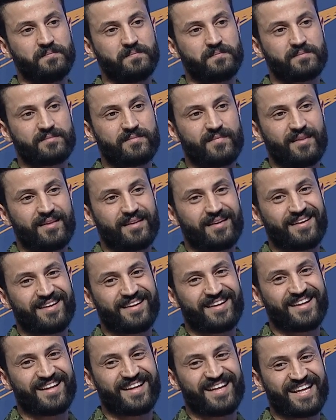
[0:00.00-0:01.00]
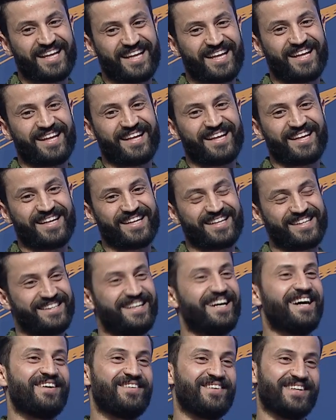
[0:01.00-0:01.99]
زعل على الاستحقاق المالي
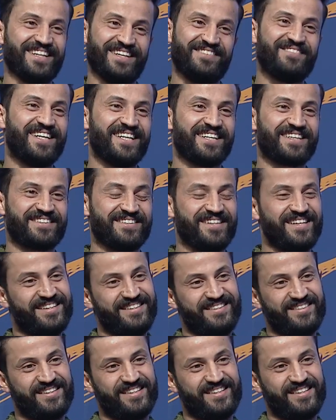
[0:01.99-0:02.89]
لا والله ما اكو لا